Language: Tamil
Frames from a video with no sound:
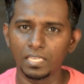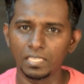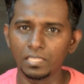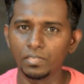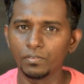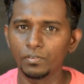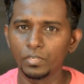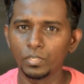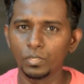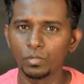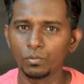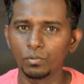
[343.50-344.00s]
இந்த
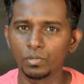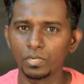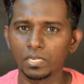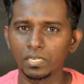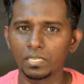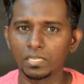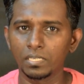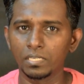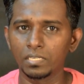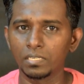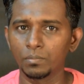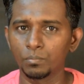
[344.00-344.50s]
வீடியோ
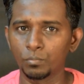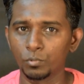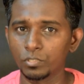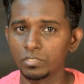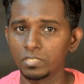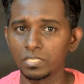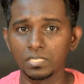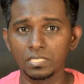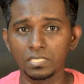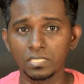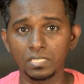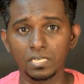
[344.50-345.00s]
உங்களுக்கு
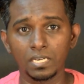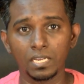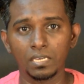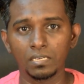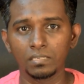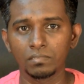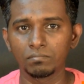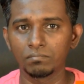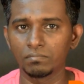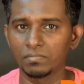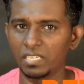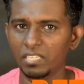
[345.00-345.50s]
பிடிச்சிருந்துச்சுன்னா
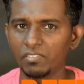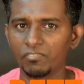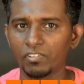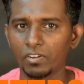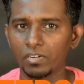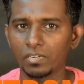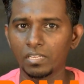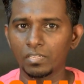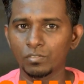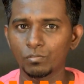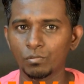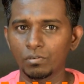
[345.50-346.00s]

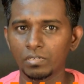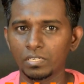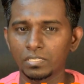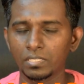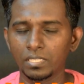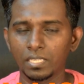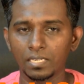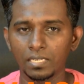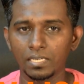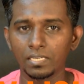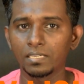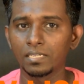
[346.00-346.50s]
டிஃபால்ட்டாக சொல்கிறது
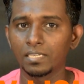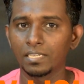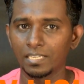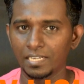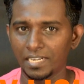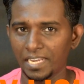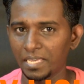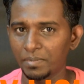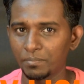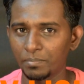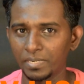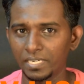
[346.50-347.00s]
தாங்க
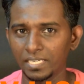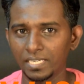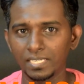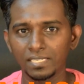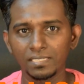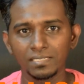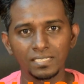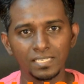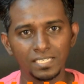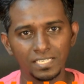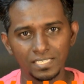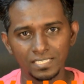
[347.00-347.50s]
லைக்
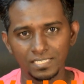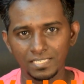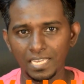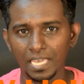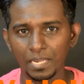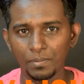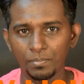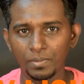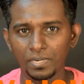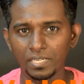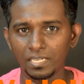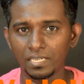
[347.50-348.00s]
பண்ணுங்கள்
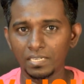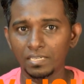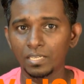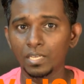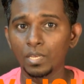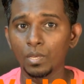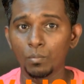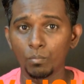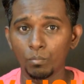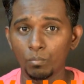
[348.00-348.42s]
ஷேர் பண்ணுங்கள்